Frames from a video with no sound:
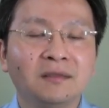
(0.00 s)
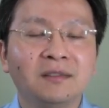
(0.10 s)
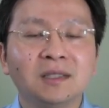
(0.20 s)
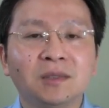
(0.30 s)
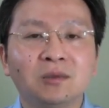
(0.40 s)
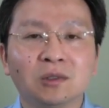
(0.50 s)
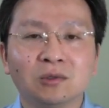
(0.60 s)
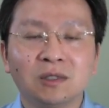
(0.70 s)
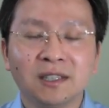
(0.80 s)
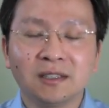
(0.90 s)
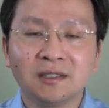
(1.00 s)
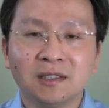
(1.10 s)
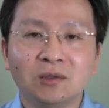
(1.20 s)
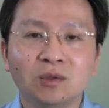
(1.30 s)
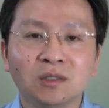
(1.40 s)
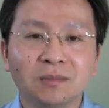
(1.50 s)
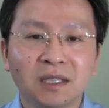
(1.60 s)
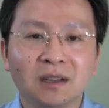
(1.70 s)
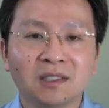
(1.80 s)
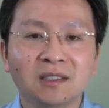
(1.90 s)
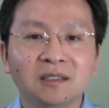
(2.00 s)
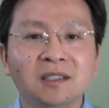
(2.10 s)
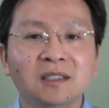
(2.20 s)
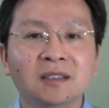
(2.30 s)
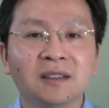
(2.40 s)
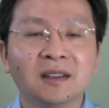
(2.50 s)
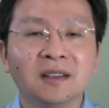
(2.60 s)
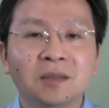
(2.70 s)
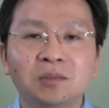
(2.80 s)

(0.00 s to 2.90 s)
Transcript: 为什么我说这个结局是比较清晰的呢？